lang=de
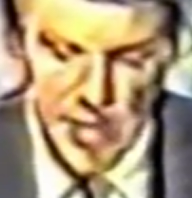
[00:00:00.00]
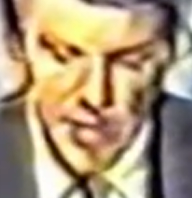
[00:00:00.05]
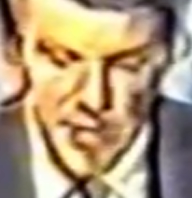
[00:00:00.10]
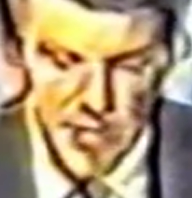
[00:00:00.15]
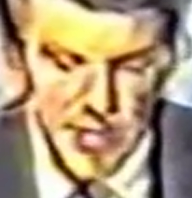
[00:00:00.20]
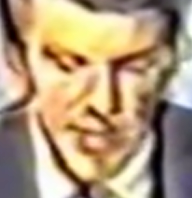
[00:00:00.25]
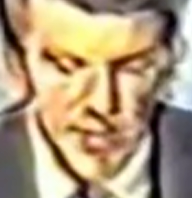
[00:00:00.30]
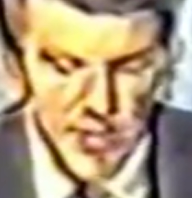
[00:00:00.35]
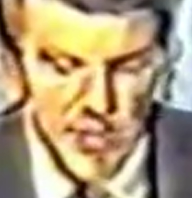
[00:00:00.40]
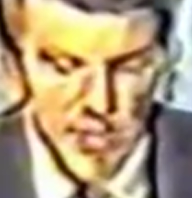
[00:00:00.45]

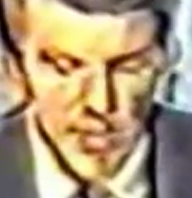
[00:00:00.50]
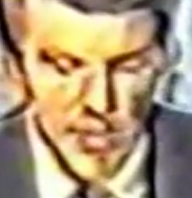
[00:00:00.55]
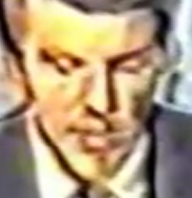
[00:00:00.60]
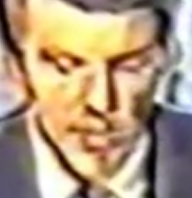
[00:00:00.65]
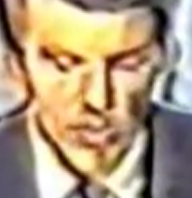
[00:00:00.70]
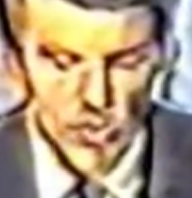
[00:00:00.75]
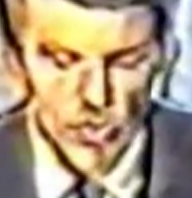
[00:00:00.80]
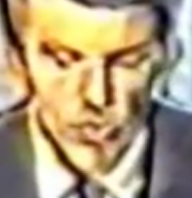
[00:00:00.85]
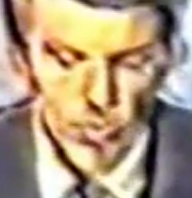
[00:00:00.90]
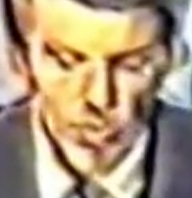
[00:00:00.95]
Der
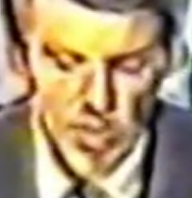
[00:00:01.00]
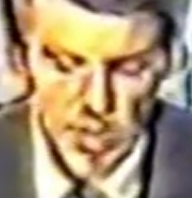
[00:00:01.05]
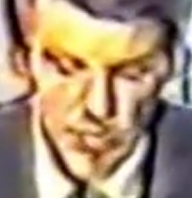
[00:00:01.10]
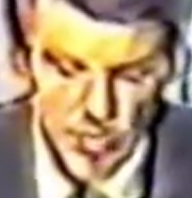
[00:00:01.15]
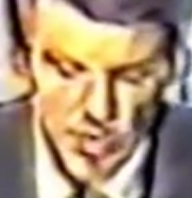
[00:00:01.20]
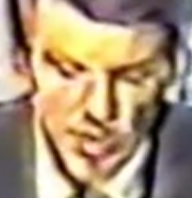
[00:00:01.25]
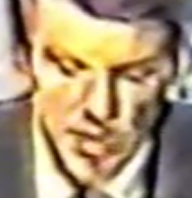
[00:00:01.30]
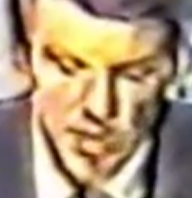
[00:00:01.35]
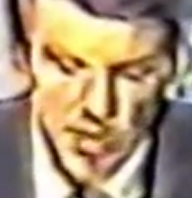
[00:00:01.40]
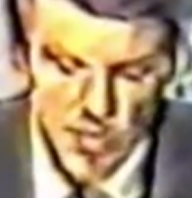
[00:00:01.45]
16-jährige Schüler
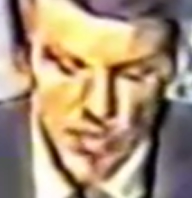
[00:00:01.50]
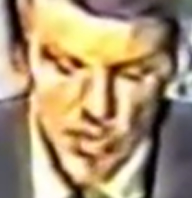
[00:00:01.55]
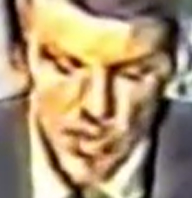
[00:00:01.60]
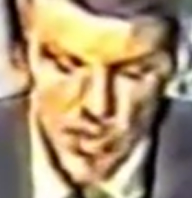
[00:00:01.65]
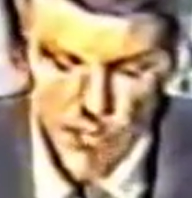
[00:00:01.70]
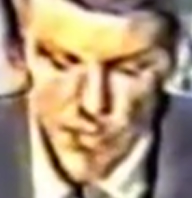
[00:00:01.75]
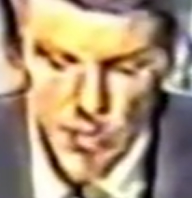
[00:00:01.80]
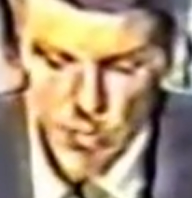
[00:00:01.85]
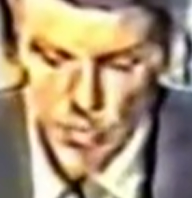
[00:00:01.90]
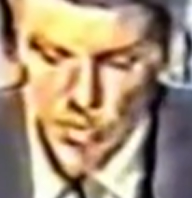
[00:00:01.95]
wurde
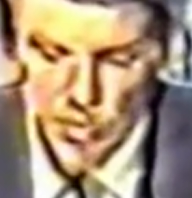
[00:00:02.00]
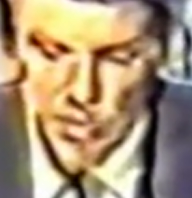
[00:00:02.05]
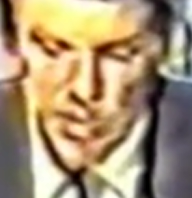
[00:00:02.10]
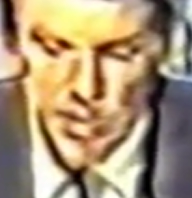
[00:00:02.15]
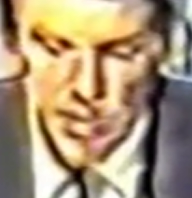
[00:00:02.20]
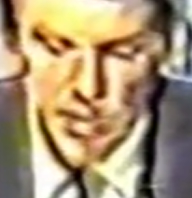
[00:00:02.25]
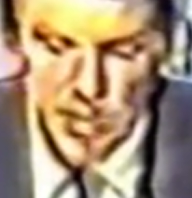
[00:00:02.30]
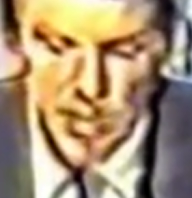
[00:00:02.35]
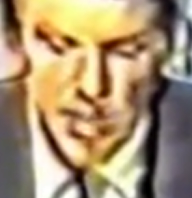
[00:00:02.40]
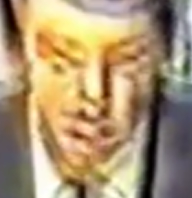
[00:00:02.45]
inzwischen vom
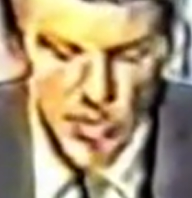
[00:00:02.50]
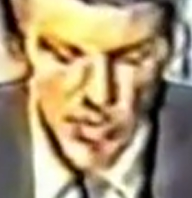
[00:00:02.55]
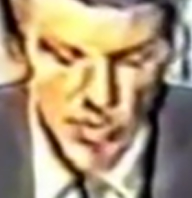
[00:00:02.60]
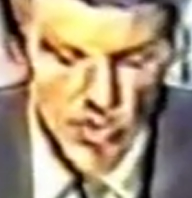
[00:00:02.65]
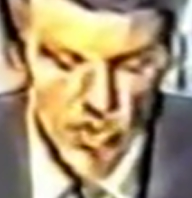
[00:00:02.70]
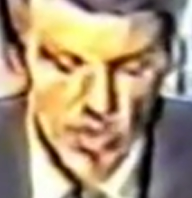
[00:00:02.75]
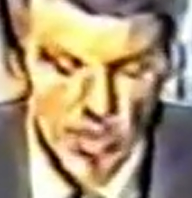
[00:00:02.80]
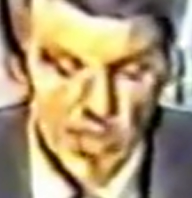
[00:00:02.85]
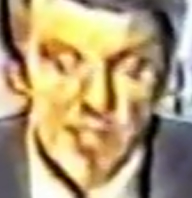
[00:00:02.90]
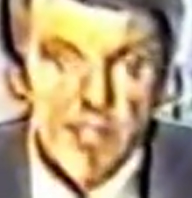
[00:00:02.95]
Unterricht
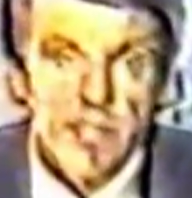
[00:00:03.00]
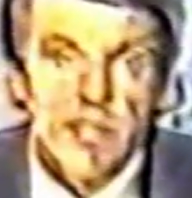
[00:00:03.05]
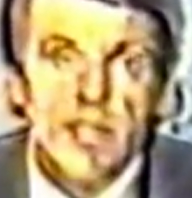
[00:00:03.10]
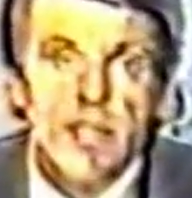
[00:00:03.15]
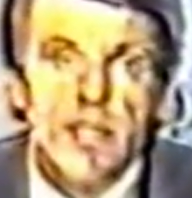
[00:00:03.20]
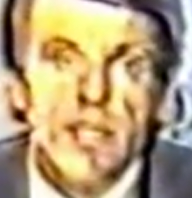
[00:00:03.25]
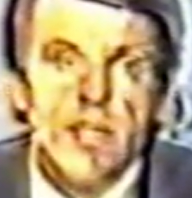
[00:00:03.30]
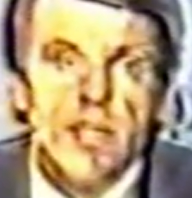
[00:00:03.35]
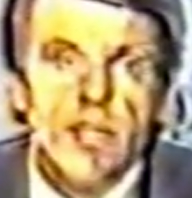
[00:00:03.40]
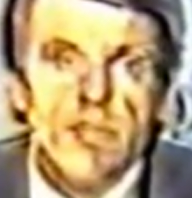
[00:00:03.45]
ausgeschlossen.
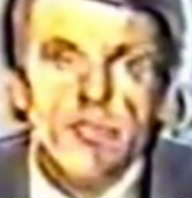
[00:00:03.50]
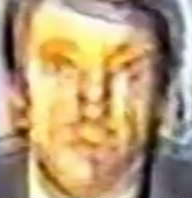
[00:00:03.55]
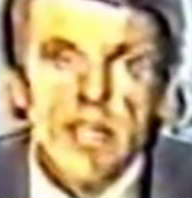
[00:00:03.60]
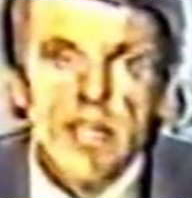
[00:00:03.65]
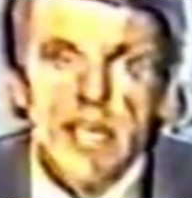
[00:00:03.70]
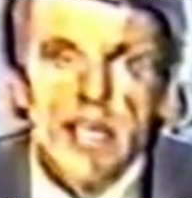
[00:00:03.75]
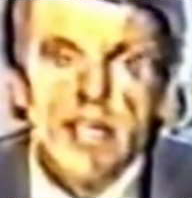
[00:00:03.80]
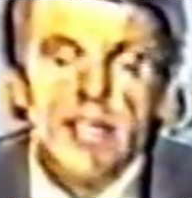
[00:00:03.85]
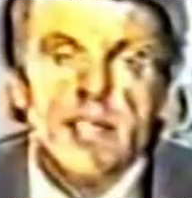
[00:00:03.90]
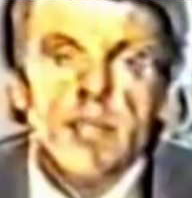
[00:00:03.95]

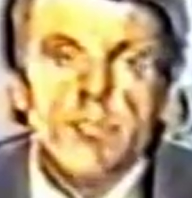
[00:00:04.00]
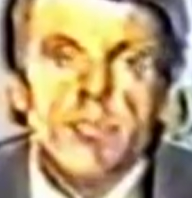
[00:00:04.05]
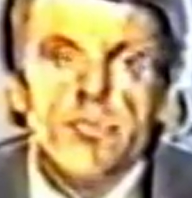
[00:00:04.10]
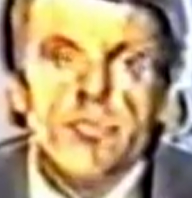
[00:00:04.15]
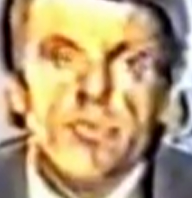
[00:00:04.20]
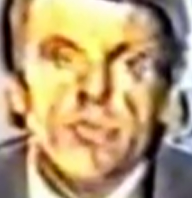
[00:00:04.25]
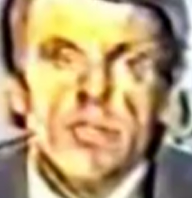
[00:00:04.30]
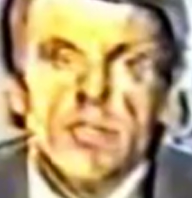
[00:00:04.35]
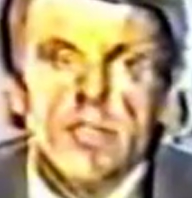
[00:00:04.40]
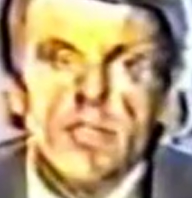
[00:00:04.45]
Viele Eltern
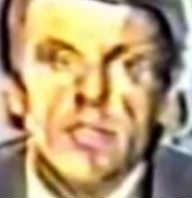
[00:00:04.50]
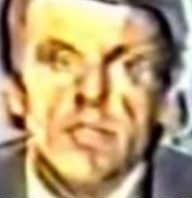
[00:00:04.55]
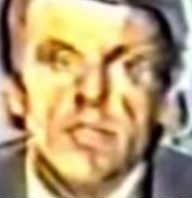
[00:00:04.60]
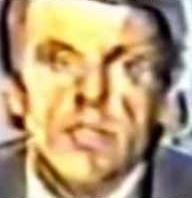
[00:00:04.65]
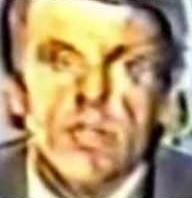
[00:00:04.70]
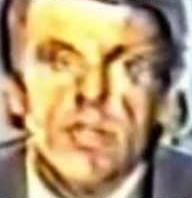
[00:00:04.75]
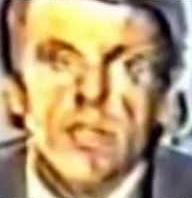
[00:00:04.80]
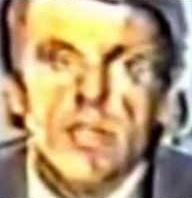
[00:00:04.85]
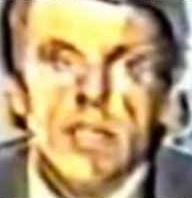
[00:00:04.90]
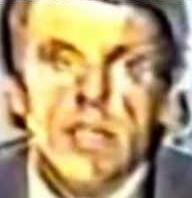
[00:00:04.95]
befürchten
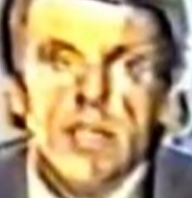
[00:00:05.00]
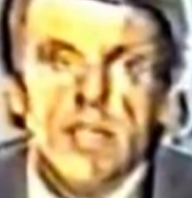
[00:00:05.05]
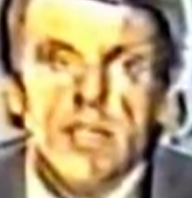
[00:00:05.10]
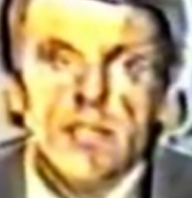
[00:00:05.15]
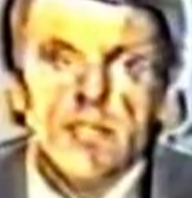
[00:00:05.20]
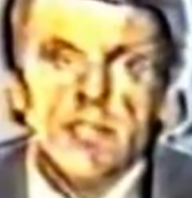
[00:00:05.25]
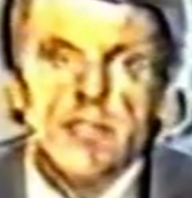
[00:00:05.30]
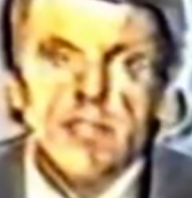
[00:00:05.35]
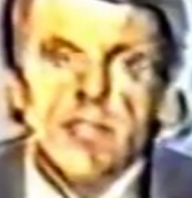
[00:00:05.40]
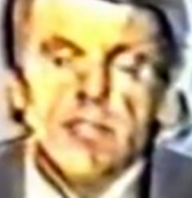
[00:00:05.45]
jedoch,
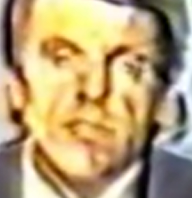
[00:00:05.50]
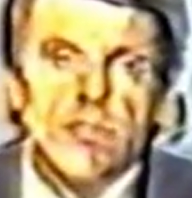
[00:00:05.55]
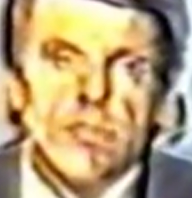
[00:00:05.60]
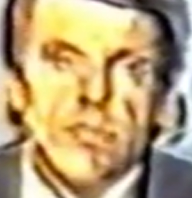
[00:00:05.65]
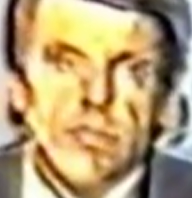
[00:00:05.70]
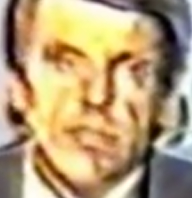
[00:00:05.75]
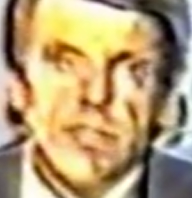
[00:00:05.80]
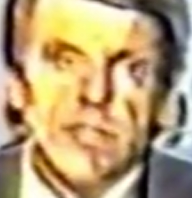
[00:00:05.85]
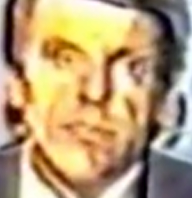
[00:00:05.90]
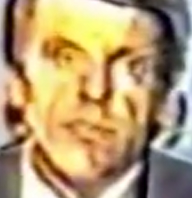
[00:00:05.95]
dass das
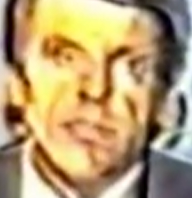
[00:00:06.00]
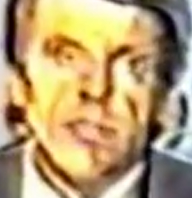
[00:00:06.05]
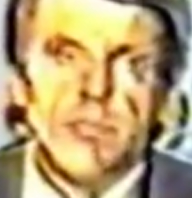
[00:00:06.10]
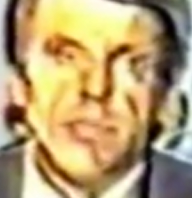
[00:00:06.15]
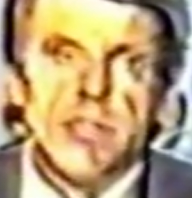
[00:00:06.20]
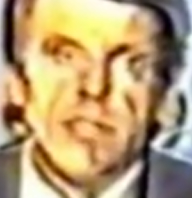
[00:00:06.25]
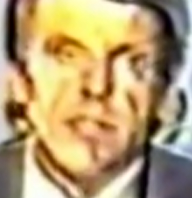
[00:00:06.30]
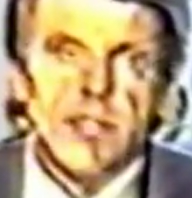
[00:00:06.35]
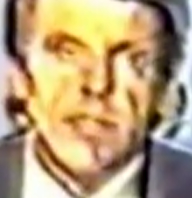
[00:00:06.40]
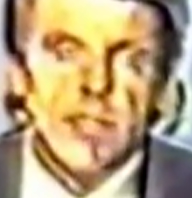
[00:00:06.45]

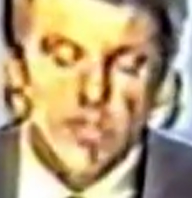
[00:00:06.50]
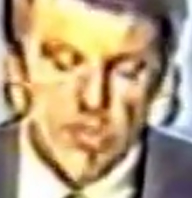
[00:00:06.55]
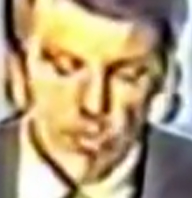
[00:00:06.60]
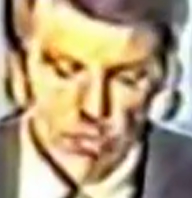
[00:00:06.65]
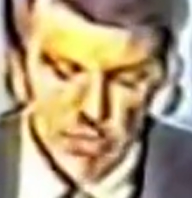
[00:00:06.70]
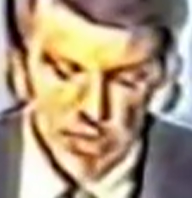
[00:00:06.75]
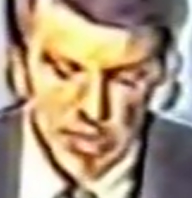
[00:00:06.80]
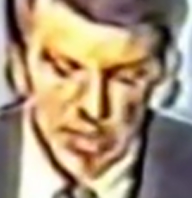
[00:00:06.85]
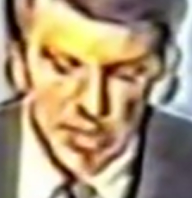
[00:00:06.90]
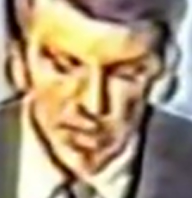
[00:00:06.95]

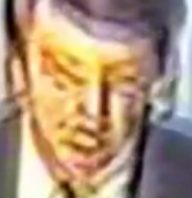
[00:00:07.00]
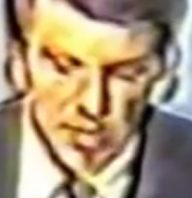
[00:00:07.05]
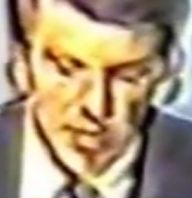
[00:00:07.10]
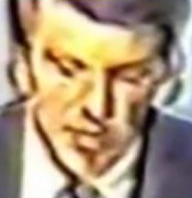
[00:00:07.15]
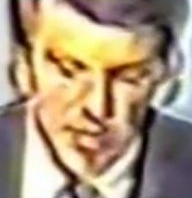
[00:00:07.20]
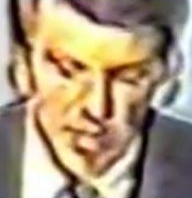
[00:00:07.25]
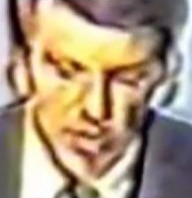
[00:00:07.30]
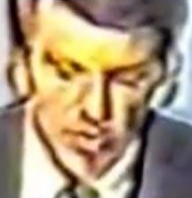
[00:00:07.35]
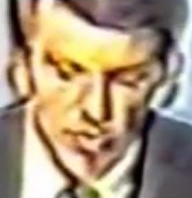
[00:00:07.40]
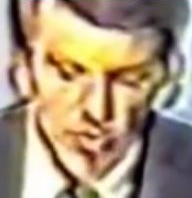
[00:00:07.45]
Kultusministerium
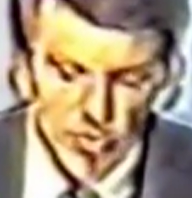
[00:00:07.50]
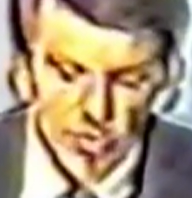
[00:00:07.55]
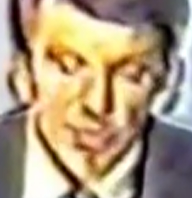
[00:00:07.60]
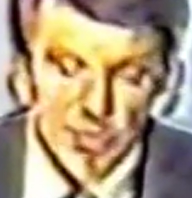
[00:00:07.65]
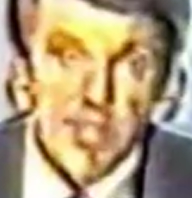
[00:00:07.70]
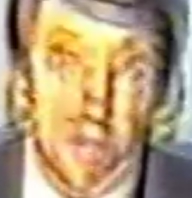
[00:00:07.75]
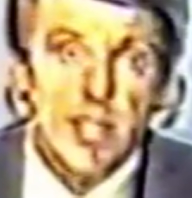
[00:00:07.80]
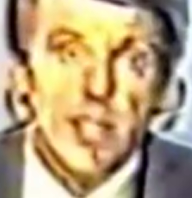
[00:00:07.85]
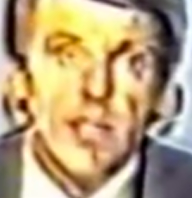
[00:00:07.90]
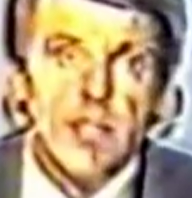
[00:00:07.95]
diesen
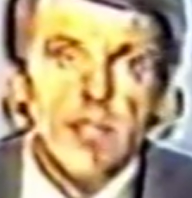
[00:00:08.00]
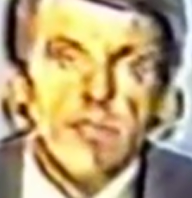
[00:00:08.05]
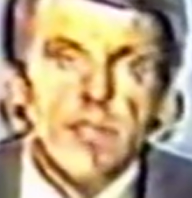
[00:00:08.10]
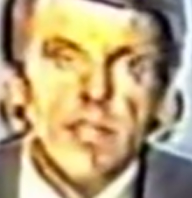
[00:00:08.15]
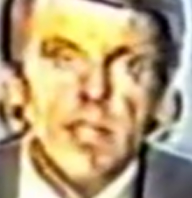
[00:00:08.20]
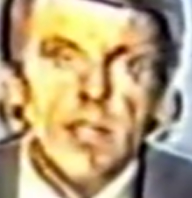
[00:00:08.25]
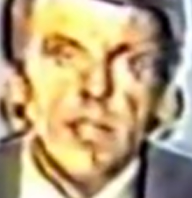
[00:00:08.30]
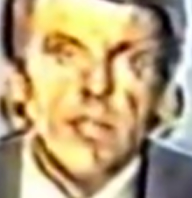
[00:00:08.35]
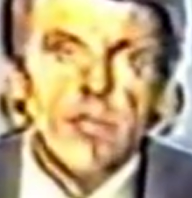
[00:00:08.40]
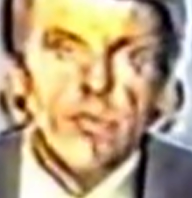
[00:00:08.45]
Ausschluss
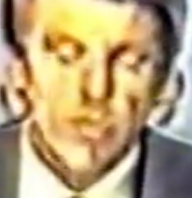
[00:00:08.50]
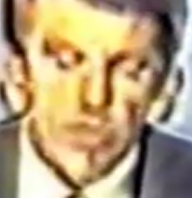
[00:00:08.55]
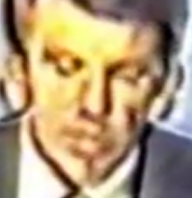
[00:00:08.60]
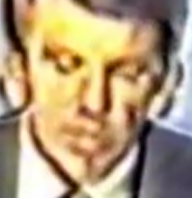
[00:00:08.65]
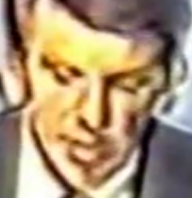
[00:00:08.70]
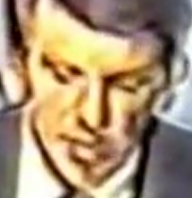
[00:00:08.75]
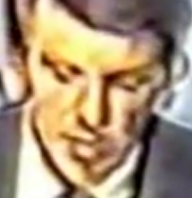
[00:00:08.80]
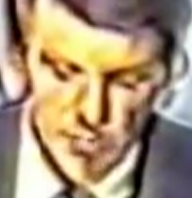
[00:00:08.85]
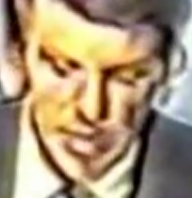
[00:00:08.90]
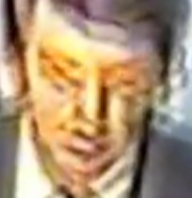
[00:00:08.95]
wieder
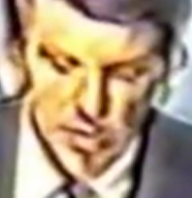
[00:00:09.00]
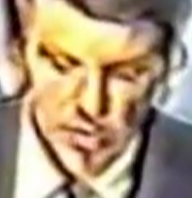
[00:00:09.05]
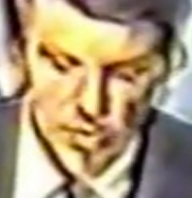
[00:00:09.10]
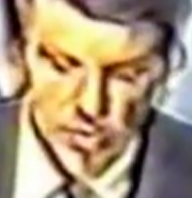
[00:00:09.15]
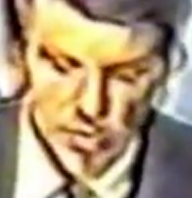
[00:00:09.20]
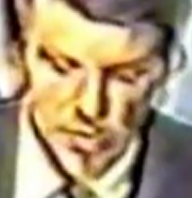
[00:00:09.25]
rückgängig machen